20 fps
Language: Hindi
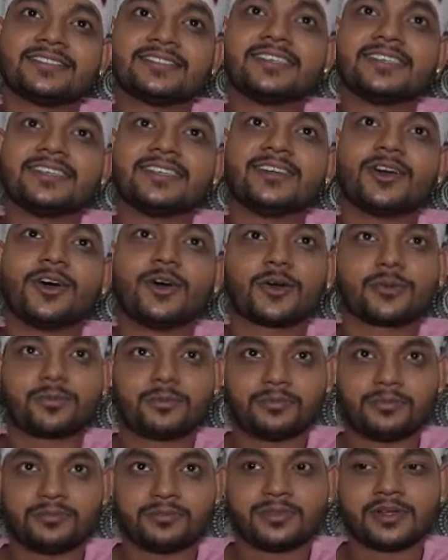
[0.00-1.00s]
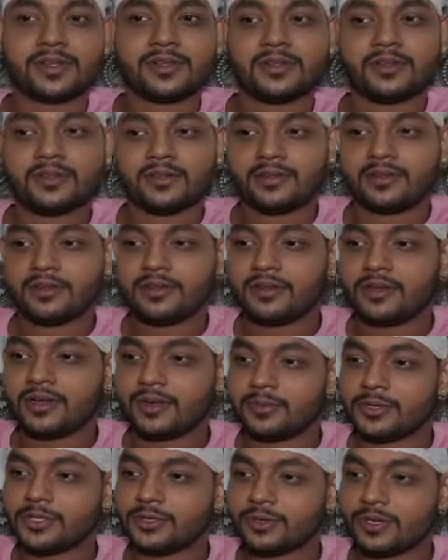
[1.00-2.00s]
जी और
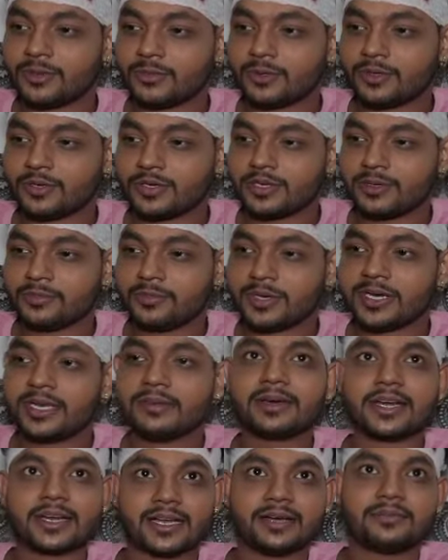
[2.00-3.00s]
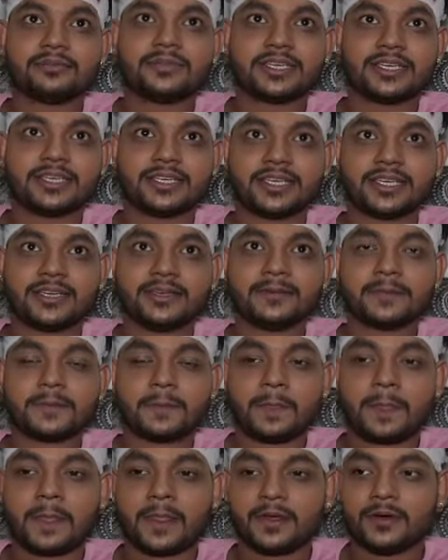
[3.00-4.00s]
अभी तो हम लोग पहली बार काम भी किए हैं
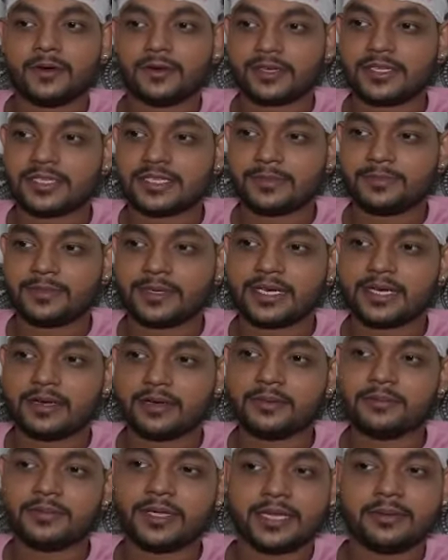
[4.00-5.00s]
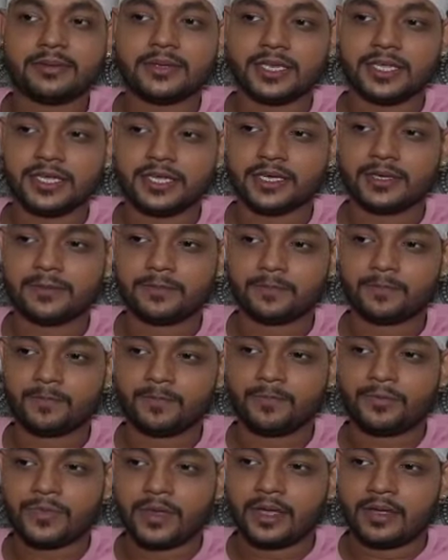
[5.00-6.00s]
और इससे पहले कहीं मिले भी नहीं हैं
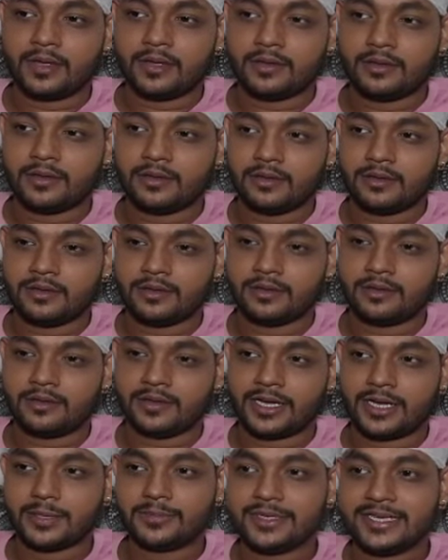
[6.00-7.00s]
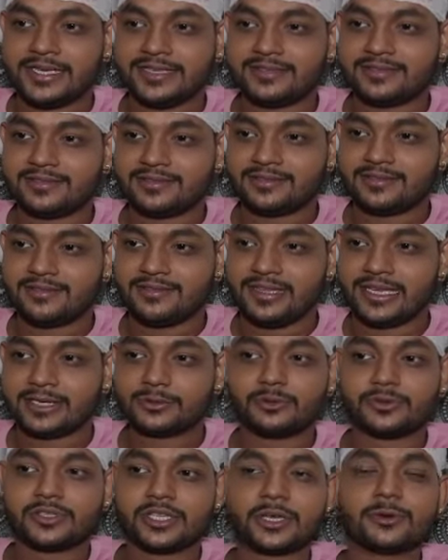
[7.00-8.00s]
अभी एक
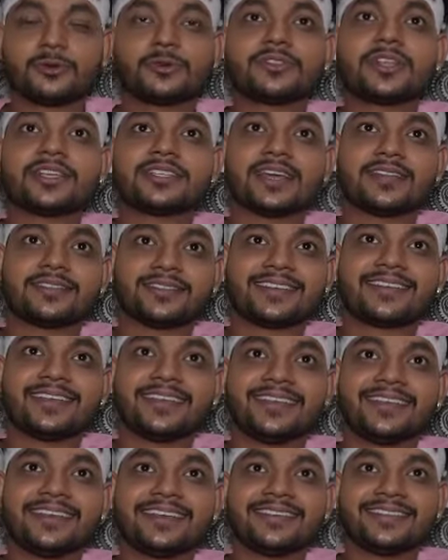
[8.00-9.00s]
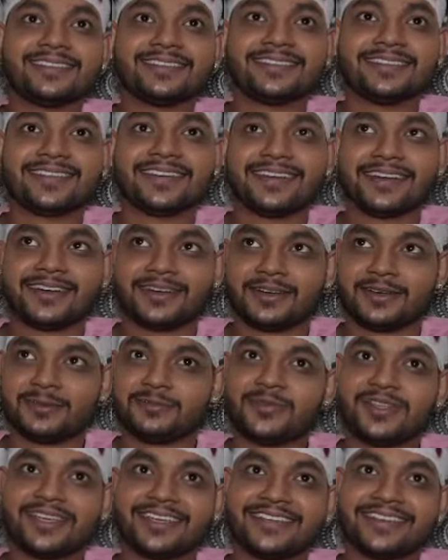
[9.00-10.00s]
दूसरे को उतना जानते नहीं हैं
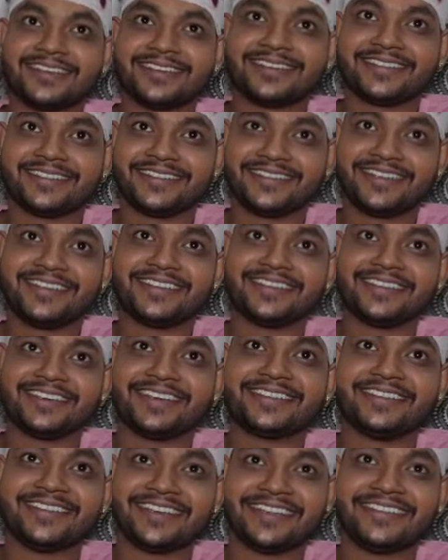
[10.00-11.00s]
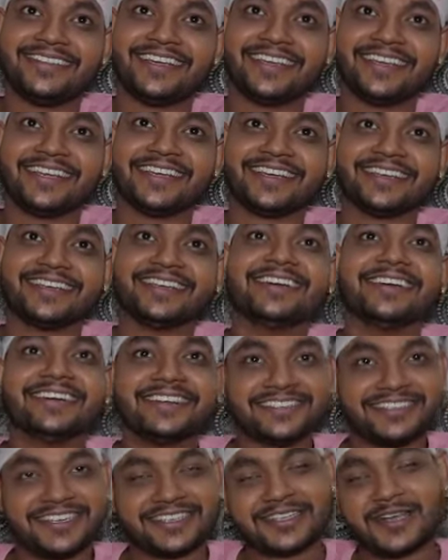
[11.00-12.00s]
अब देखिए धीरे धीरे धीरे धीरे
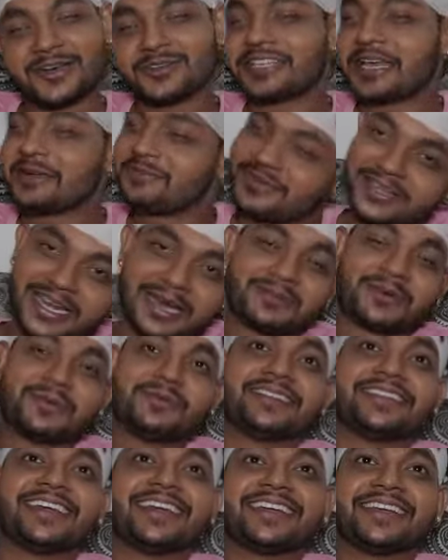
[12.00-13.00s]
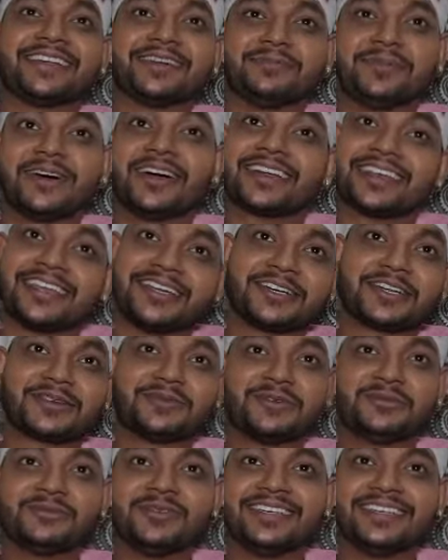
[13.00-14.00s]
जैसा होता है फिर आपको बताएंगे हम अगले
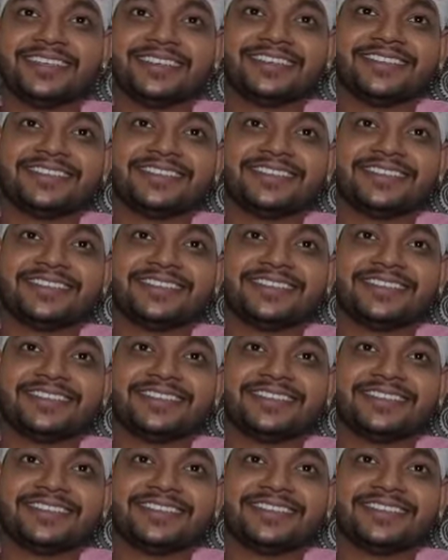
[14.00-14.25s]
इंटरव्यू में